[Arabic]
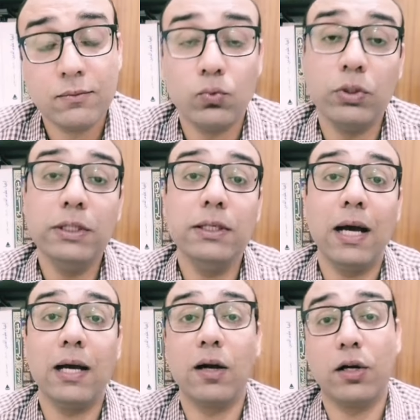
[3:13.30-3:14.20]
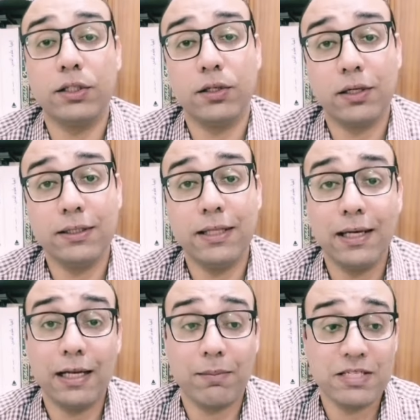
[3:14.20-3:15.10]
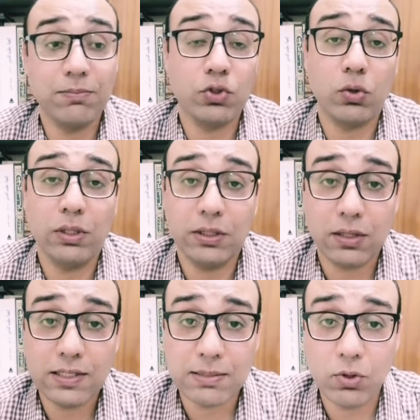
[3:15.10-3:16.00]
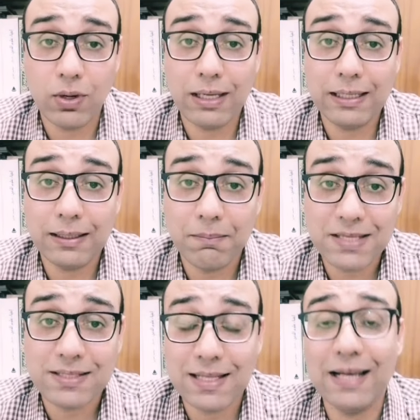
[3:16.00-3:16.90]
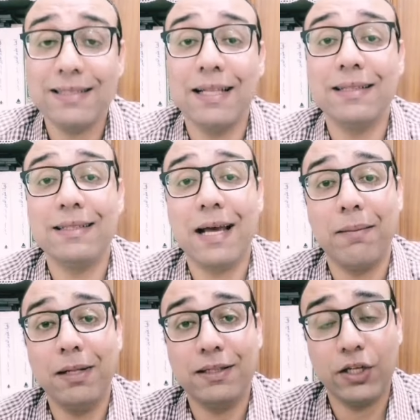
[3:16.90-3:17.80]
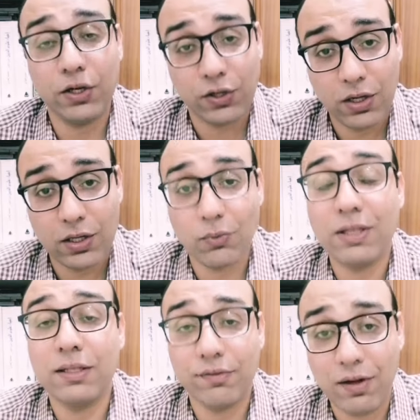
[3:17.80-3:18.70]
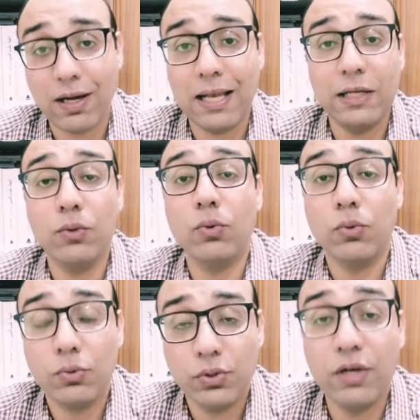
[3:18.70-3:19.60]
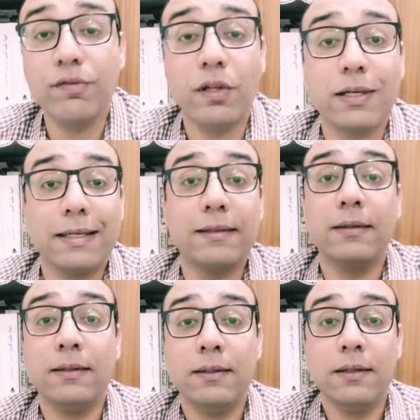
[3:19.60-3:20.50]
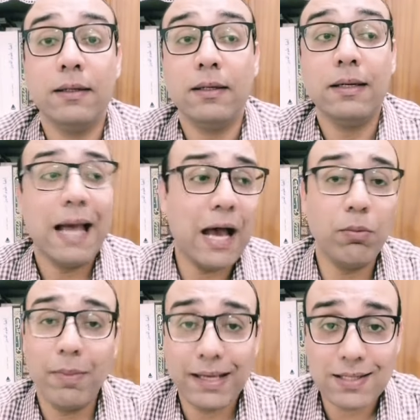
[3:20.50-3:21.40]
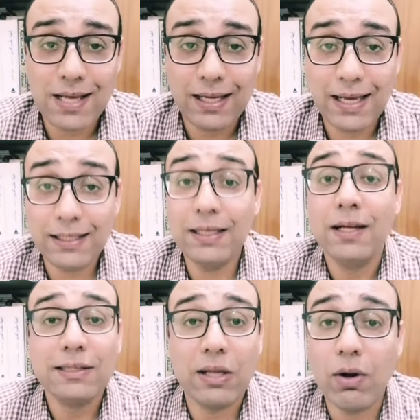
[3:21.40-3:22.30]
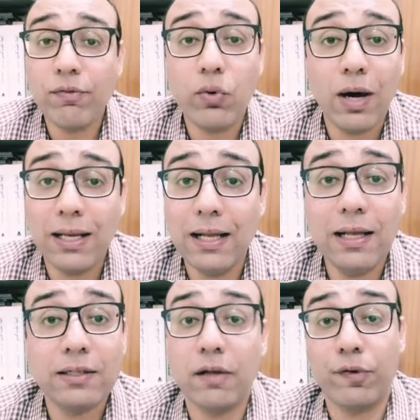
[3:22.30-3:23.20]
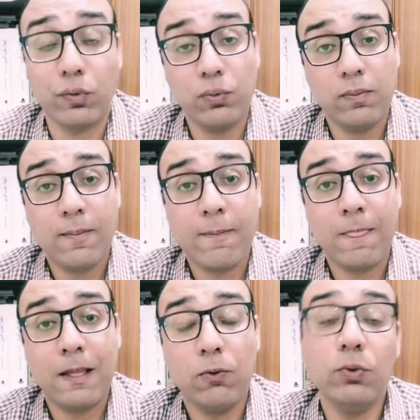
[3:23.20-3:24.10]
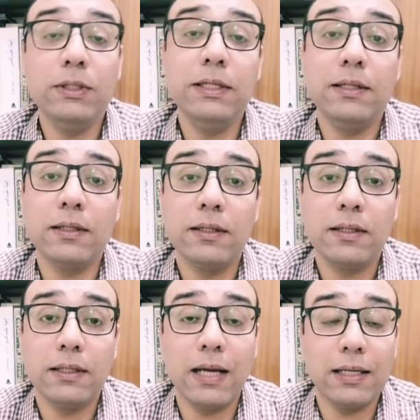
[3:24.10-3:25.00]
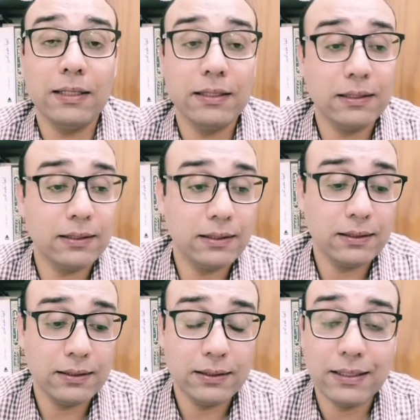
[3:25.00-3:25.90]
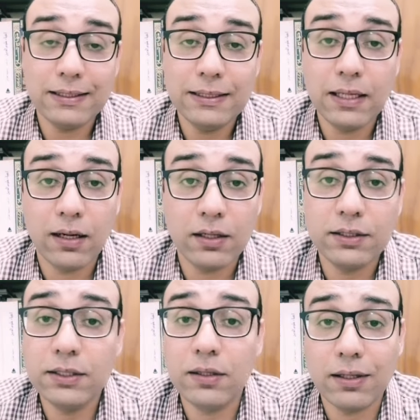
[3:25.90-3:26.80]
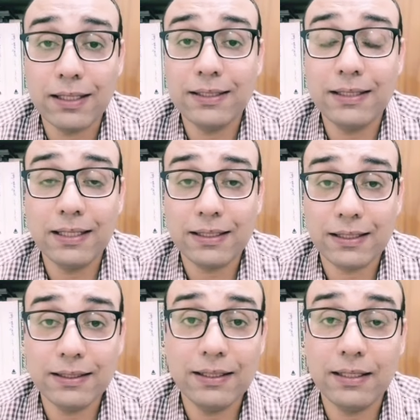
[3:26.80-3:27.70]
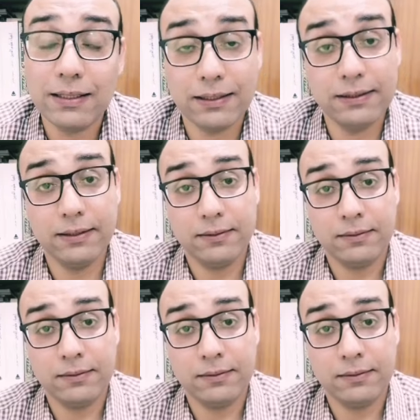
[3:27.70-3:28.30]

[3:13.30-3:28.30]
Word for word: ودي حاجه خطيره جدا انك ما سبتش الوضع الراهن زي ما هو عليه بس لا ده انت عملت اقرار واتفاق على انه يفضل كده او بمعنى اصح يعني توافقوا على الا يتفقوا ودي يعني نتيجه خطيره جدا جدا جدا